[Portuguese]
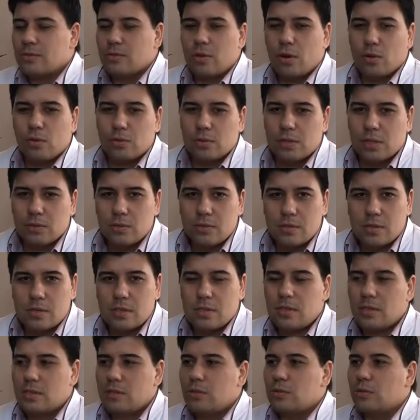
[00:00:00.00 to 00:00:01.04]
um
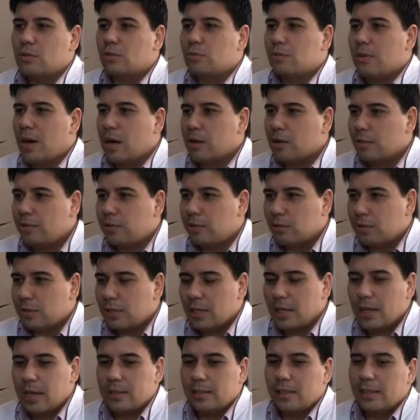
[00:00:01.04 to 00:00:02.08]
algodãozinho com uma água
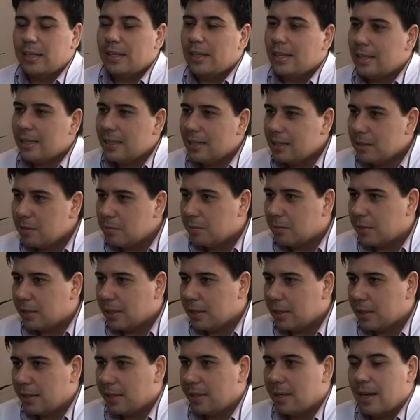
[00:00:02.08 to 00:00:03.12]
filtrada e limpa
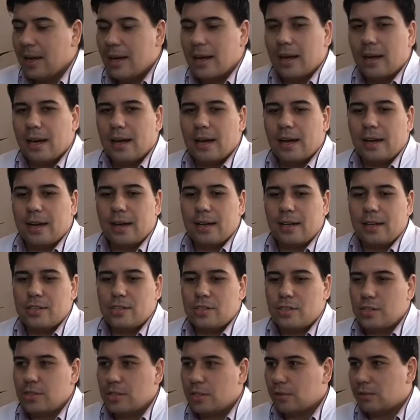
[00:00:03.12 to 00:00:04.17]
ali a
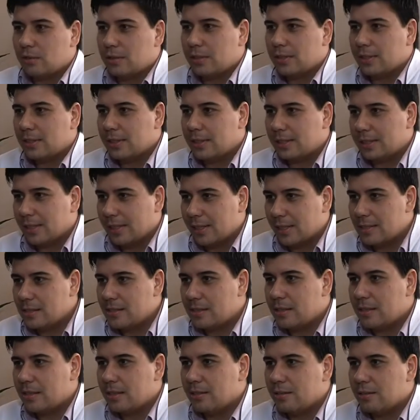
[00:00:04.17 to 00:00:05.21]
região que está
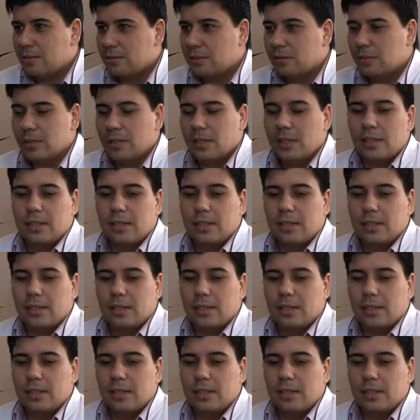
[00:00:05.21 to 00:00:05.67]
nascendo,